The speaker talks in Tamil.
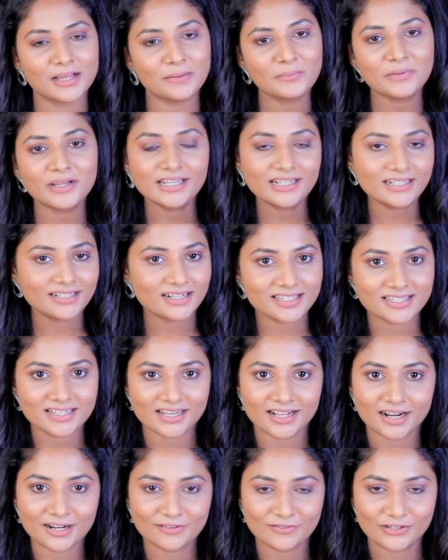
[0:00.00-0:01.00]
செம்ம
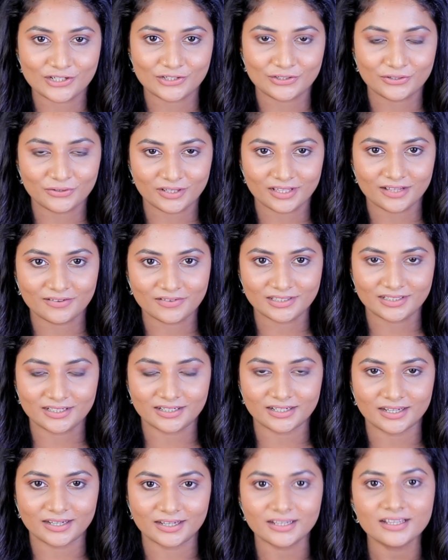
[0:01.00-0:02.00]
இன்ட்ரெஸ்டிங்கான விஷயத்தோடு தான்
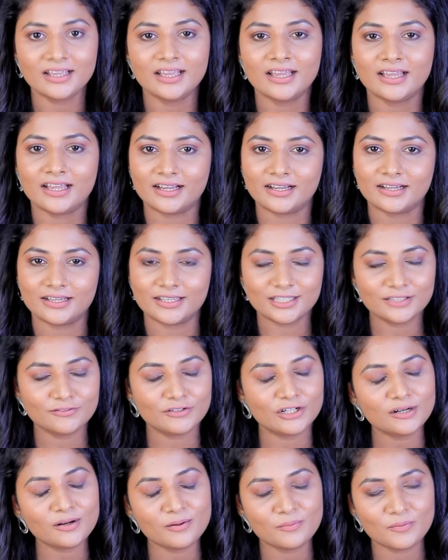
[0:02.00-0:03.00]
வந்திருக்கேன் uh,
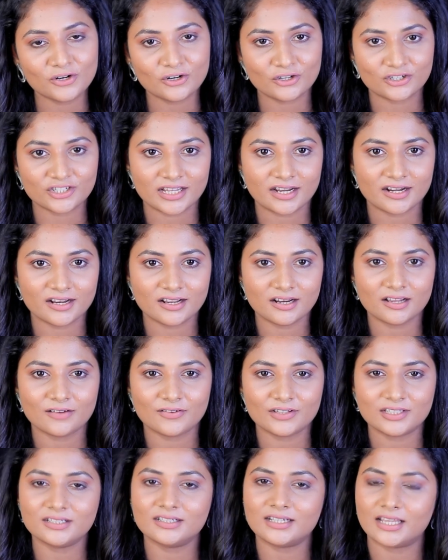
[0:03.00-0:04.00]
இதுவரையும் நம்மளோட சேனலில்
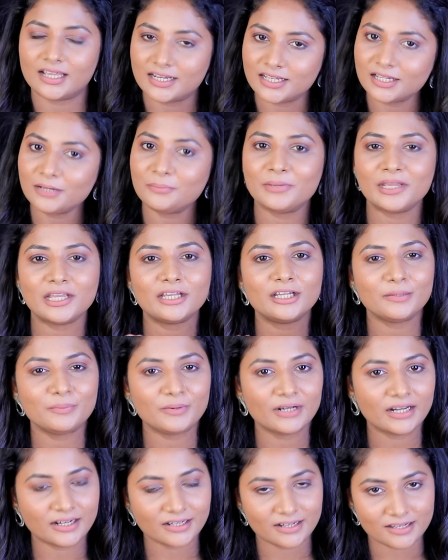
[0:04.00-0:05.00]
வந்து நிறைய மேக்கப்
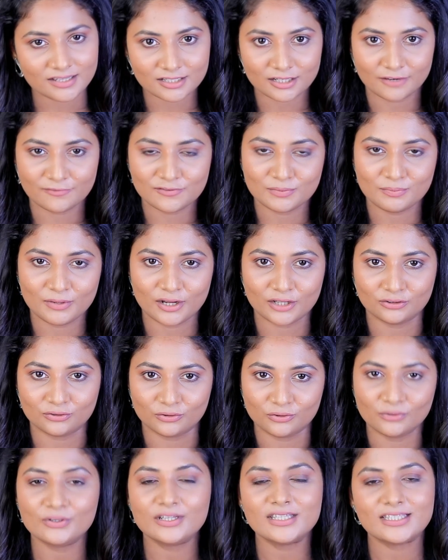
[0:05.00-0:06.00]
ரிலேட்டட் ஸ்டப்ஸ்
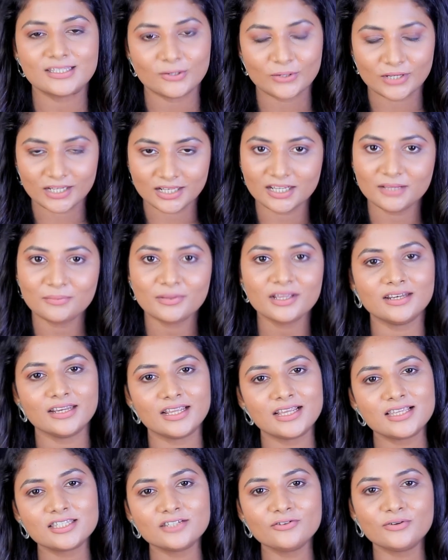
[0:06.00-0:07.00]
பார்த்தோம் ஸோ இனிமேல்
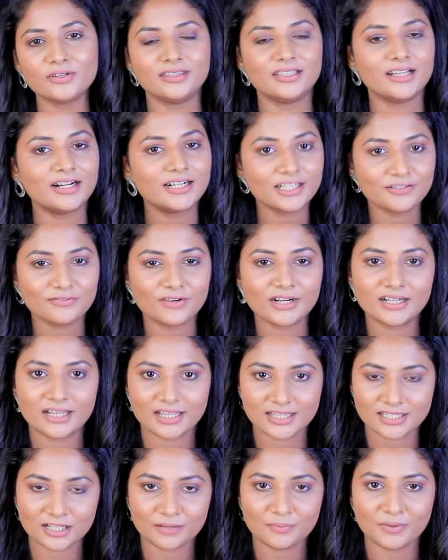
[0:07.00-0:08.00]
நெக்ஸ்ட் ஒரு தேர்ட்டி ஃபைவ்
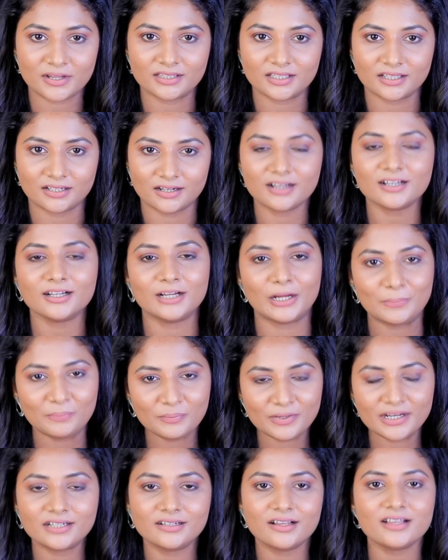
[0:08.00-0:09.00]
டேஸ்க்கு பார்த்தீங்கன்னா
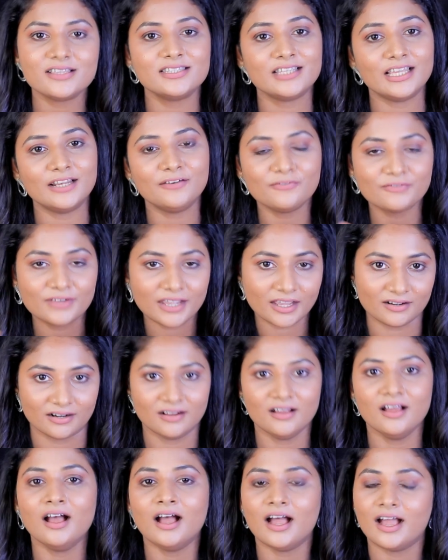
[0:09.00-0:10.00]
கம்ப்ளீட்டாக செல்ஃப் கேர்
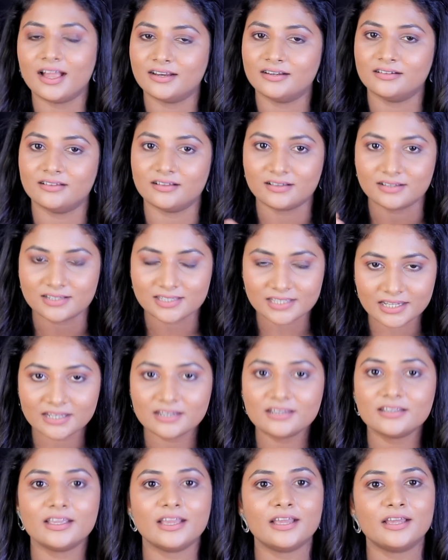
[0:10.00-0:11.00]
அண்ட்
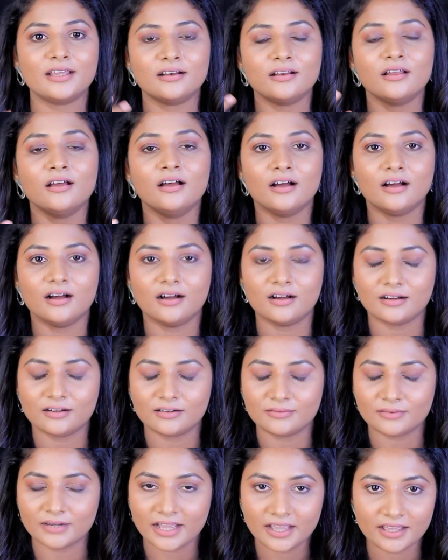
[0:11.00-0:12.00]
ஸ்கின் கேர்
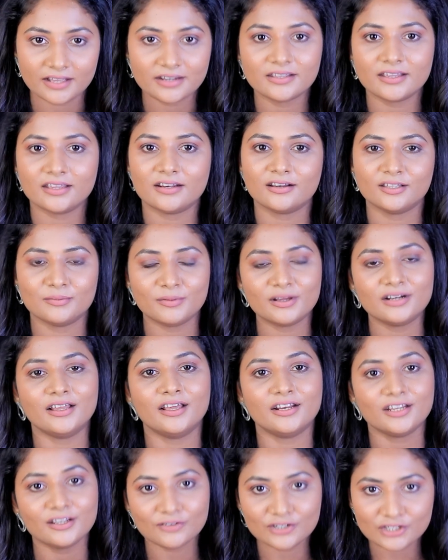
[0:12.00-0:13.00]
ஹேர் கேர் அந்த மாதிரி
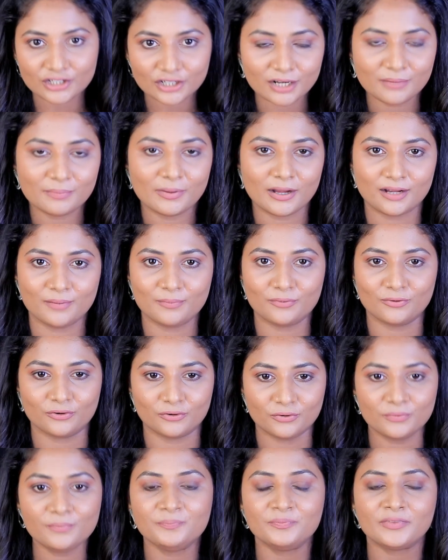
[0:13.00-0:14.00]
நிறைய விஷயங்கள் பார்க்க
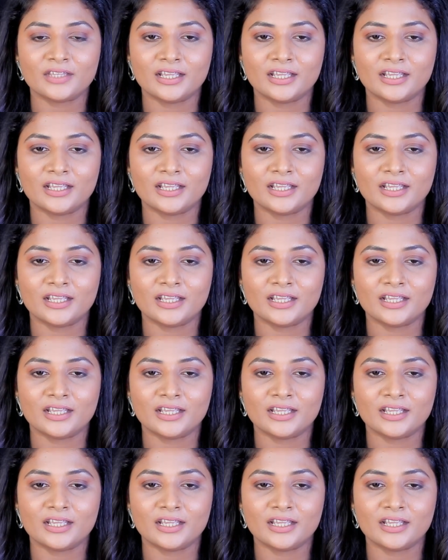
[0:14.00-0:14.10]
போகிறோம்